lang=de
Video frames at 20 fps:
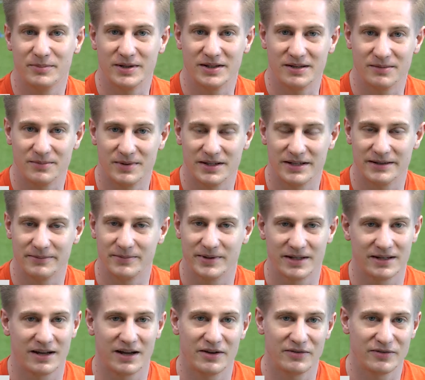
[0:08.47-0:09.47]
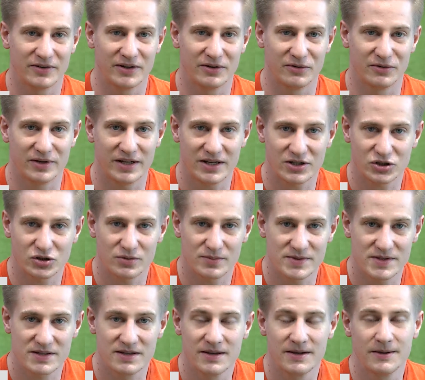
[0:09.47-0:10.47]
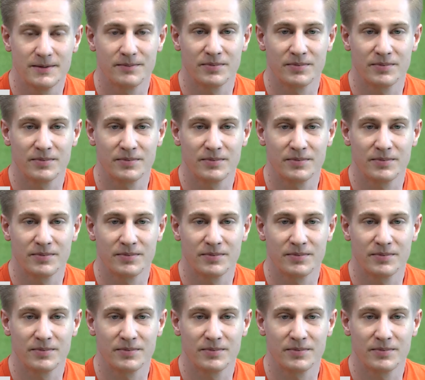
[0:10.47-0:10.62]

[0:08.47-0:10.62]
mit dem ihr eben den Reifen hin und her schubst.